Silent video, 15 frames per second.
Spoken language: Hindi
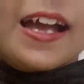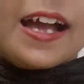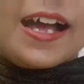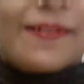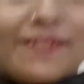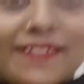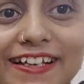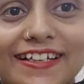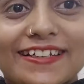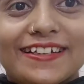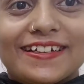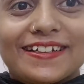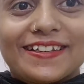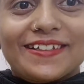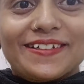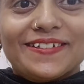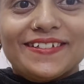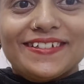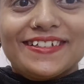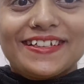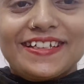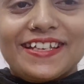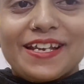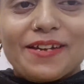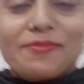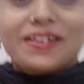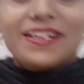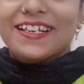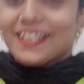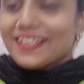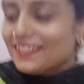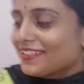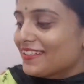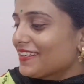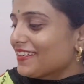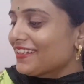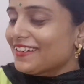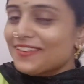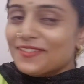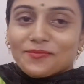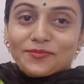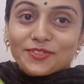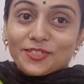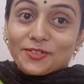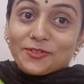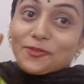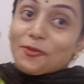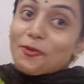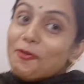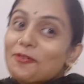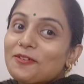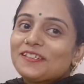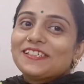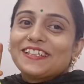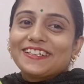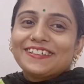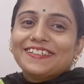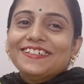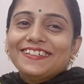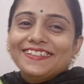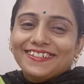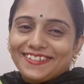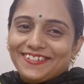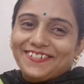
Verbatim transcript: आप देख सकते हो ये अमेरिका से मुझे गोल्डन